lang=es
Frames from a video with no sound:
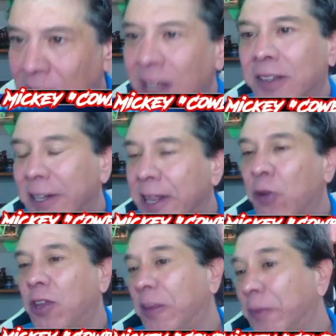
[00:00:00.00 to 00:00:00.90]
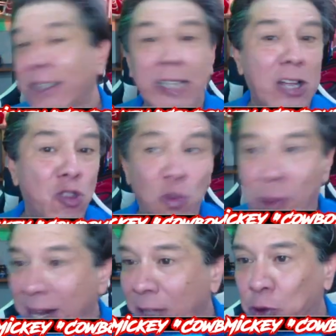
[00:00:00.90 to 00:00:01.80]
Dinero de veras
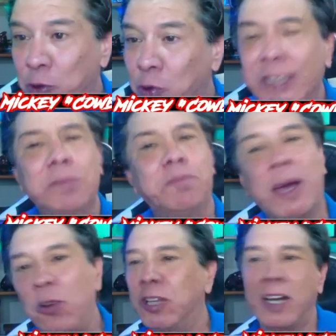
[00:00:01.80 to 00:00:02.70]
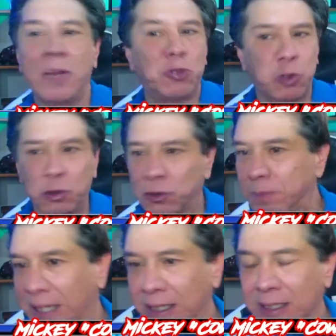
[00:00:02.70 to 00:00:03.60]
barato no es, pero tenemos otros
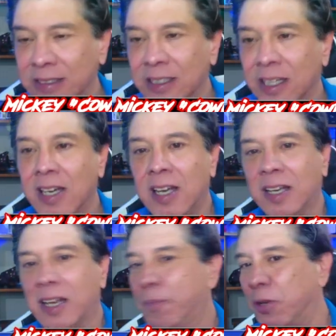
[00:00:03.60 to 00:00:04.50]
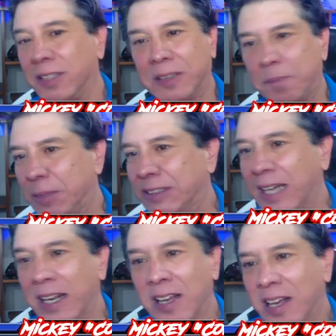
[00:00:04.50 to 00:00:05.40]
paquetes que puedes
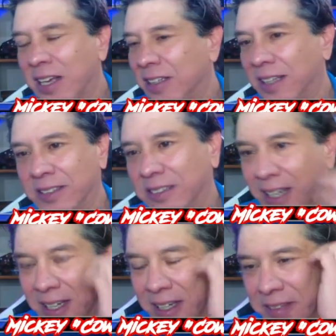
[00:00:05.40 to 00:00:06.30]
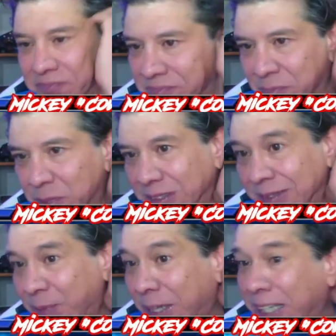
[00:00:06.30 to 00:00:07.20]
empezar desde, pues
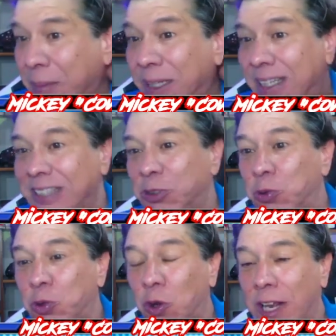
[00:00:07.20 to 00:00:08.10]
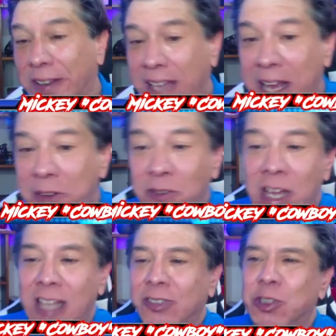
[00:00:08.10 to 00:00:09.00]
prácticamente desde un dólar diario.
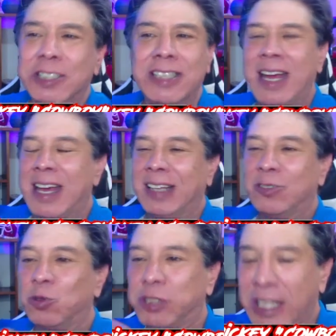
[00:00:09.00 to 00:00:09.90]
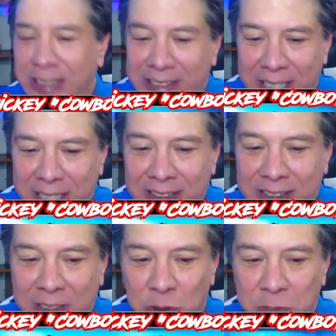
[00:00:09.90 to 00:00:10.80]
Entonces, ustedes
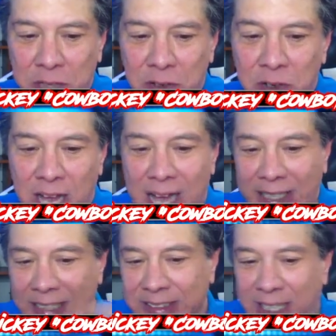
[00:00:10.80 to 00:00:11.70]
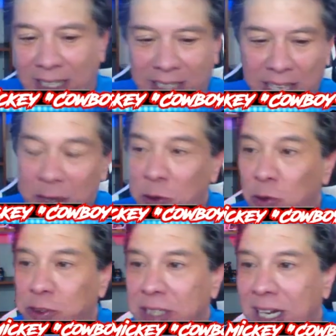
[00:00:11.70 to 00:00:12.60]
acérquense conmigo, ahí están aquí abajo
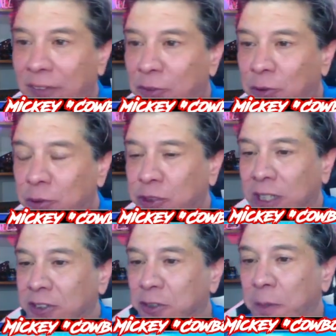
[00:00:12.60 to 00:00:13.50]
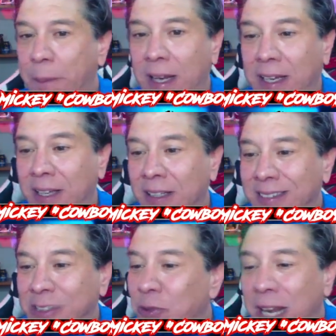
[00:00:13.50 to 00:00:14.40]
los teléfonos, dirección para que
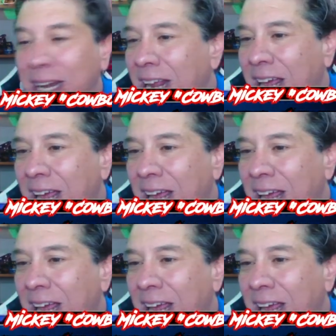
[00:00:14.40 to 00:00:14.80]
se unan